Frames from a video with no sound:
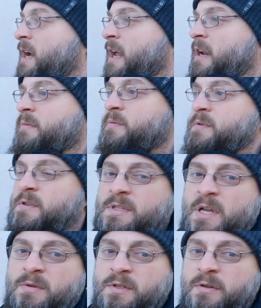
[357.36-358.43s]
ale
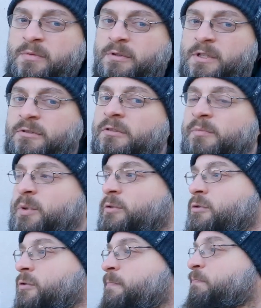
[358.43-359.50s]
zostały zrobione dzień po
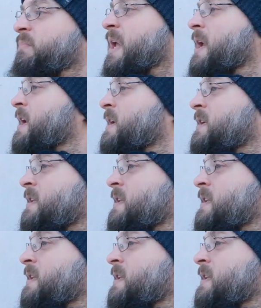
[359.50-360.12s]
dniu. I